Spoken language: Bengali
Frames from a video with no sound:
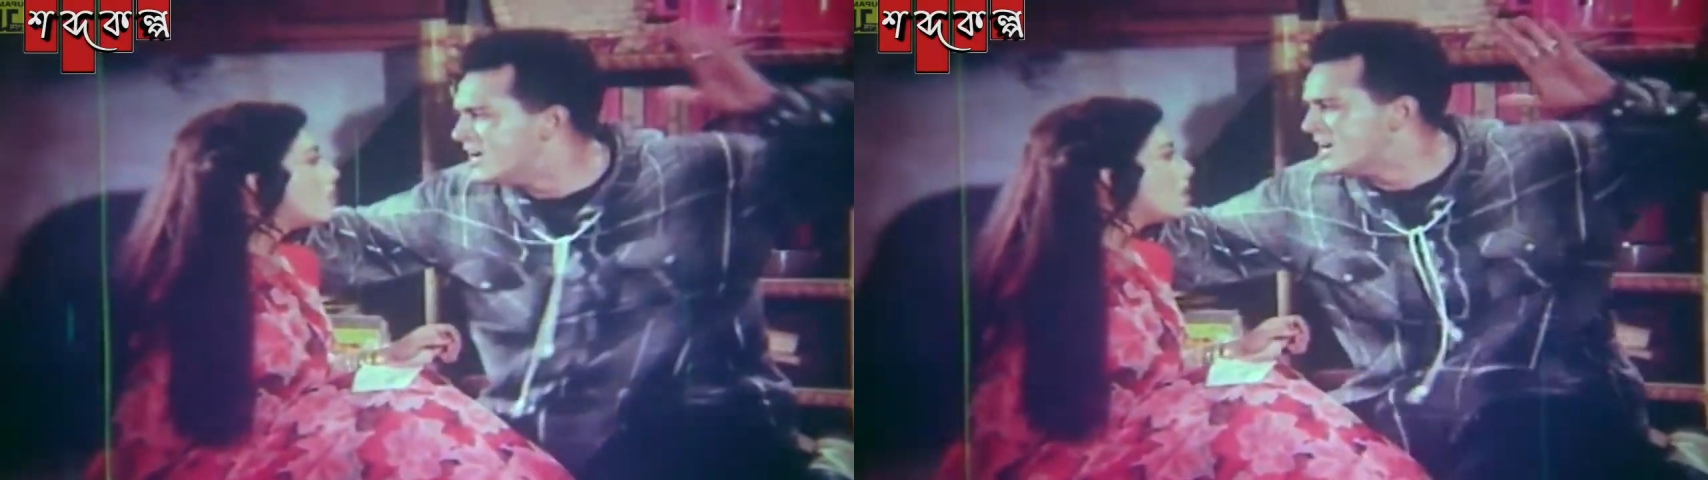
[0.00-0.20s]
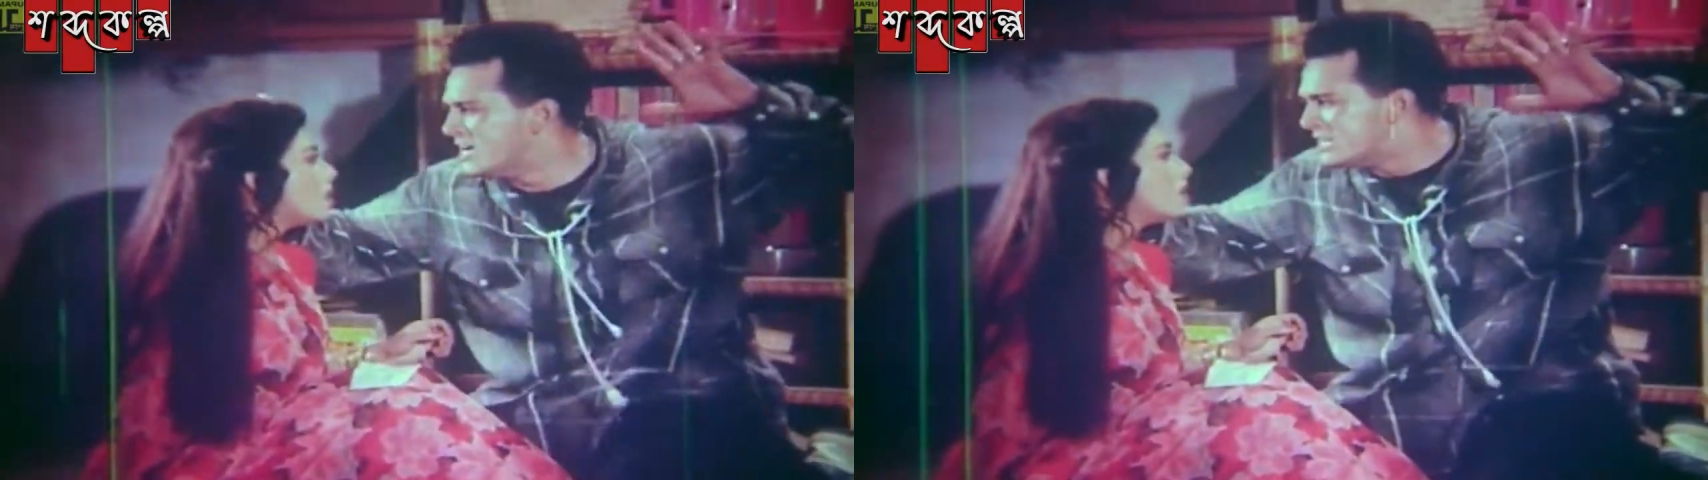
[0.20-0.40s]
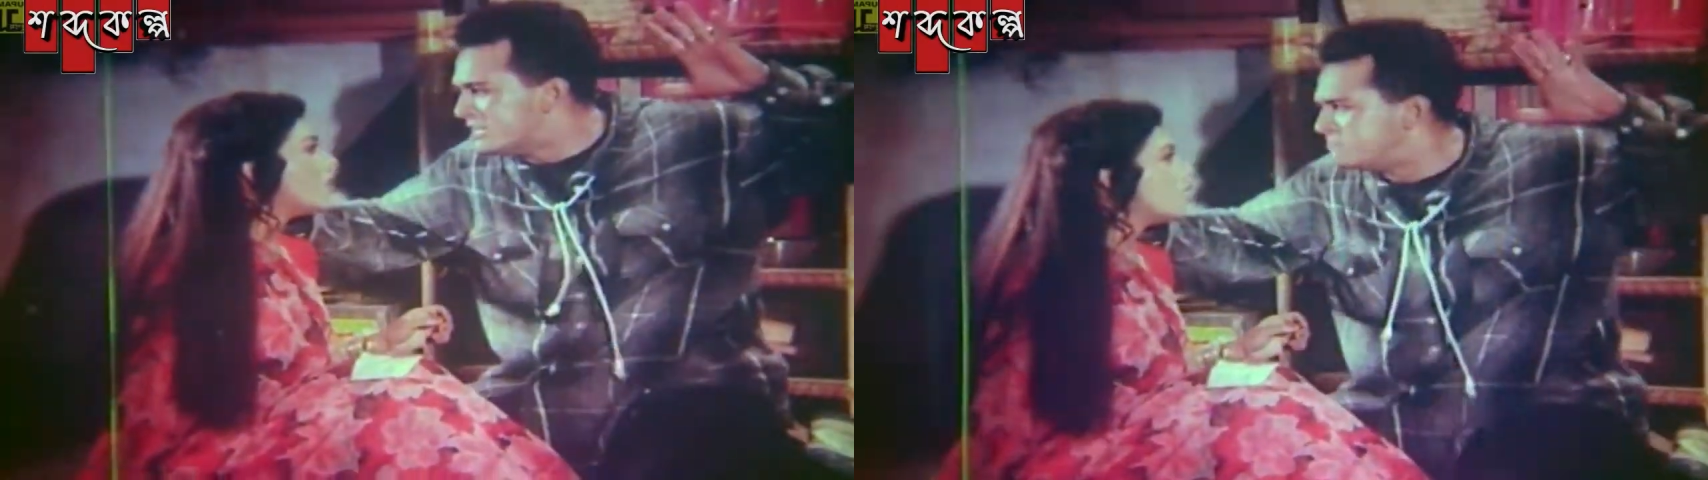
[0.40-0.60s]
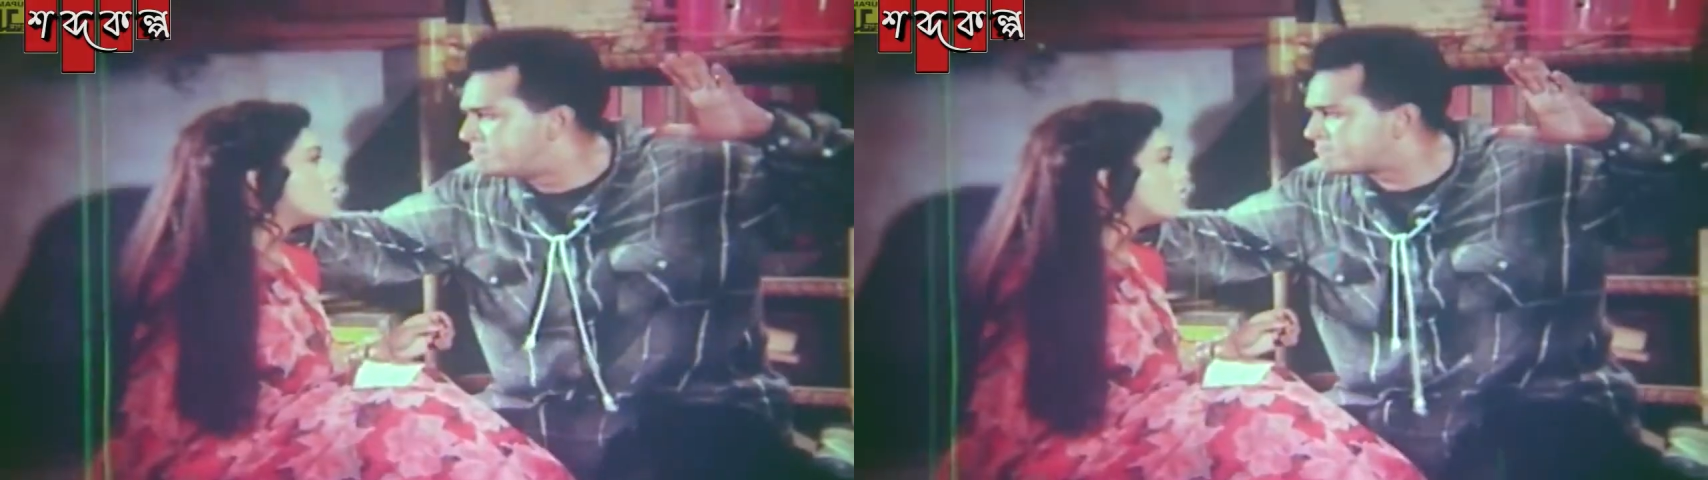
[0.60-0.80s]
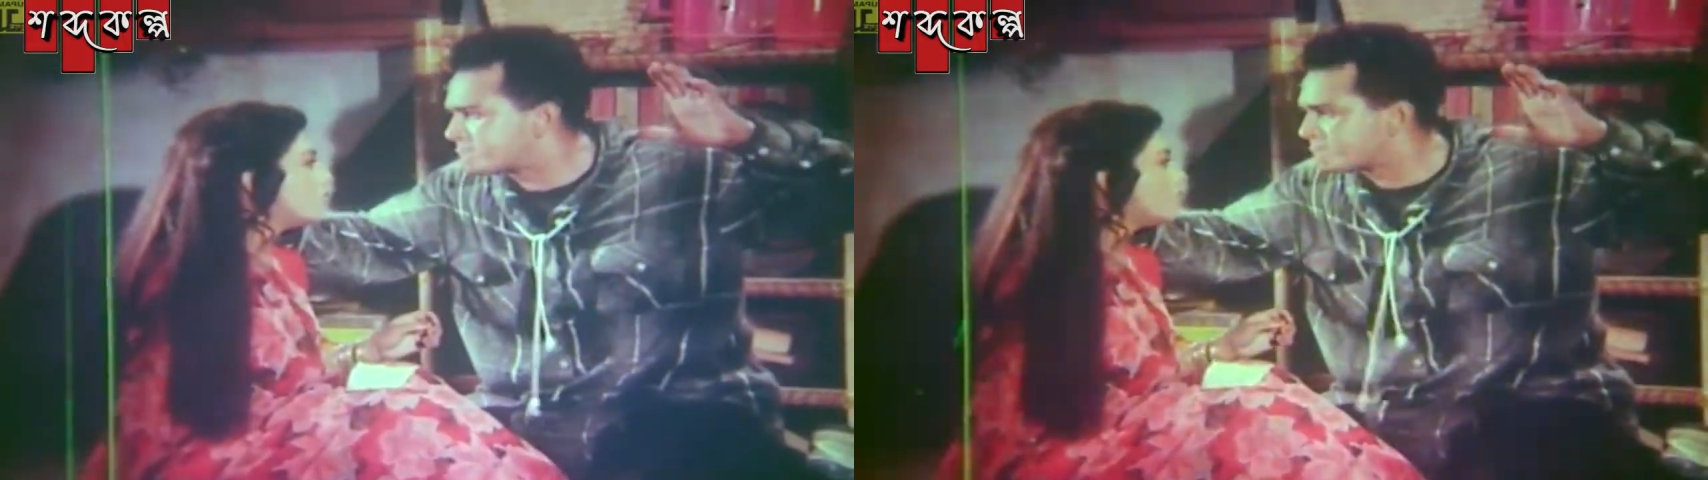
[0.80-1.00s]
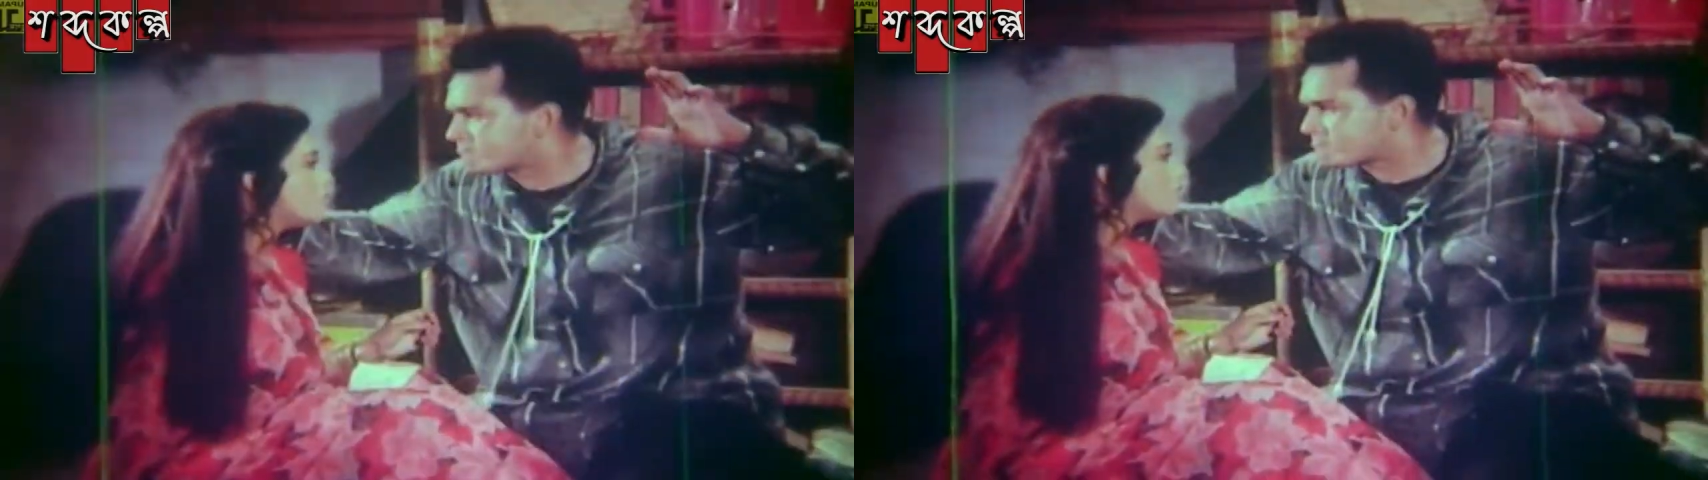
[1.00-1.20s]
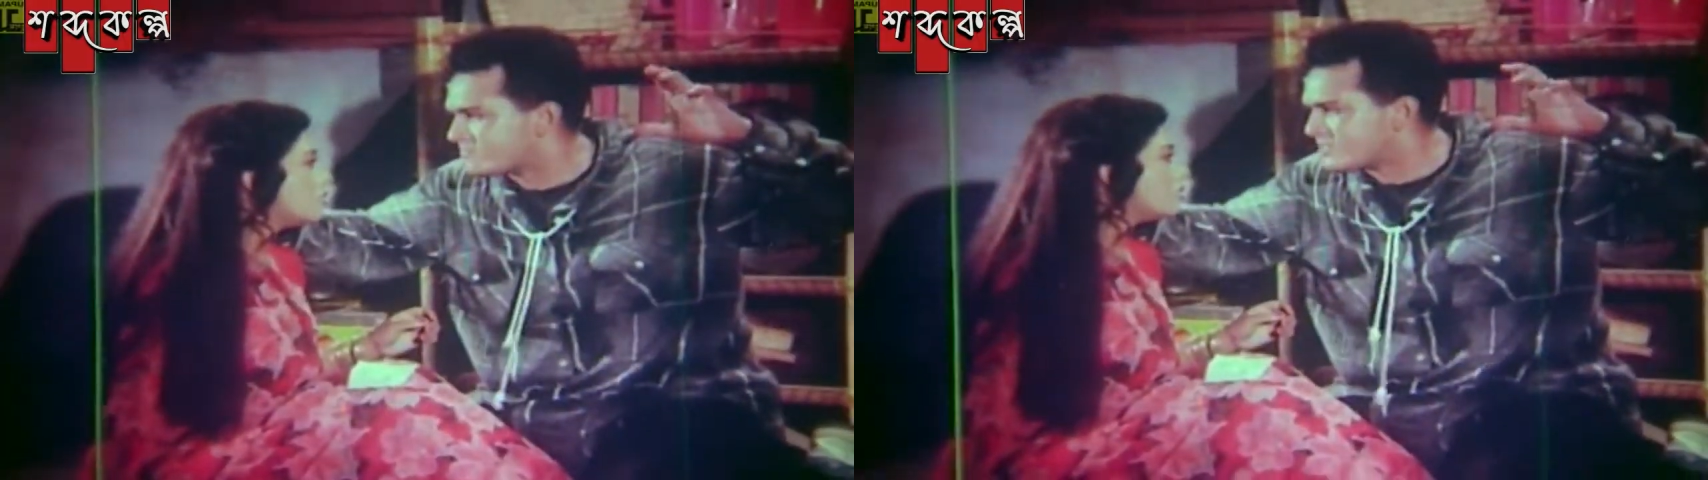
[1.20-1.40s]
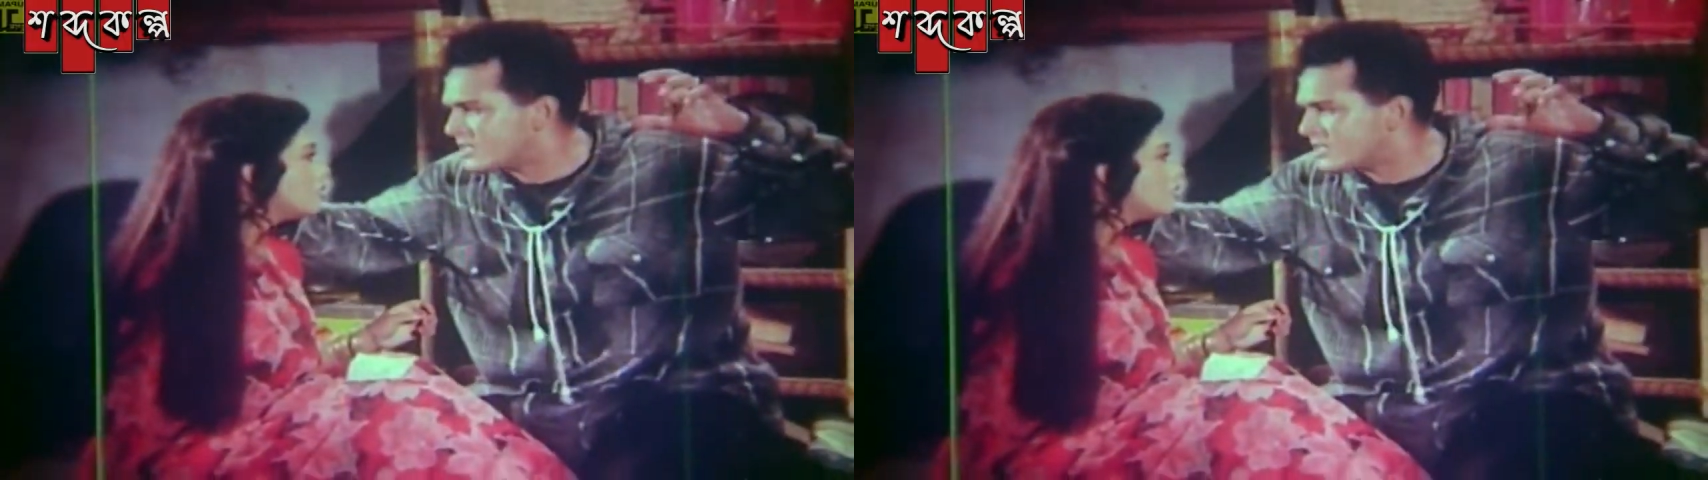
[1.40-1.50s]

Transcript: বাংলা চলচ্চিত্রে যিনি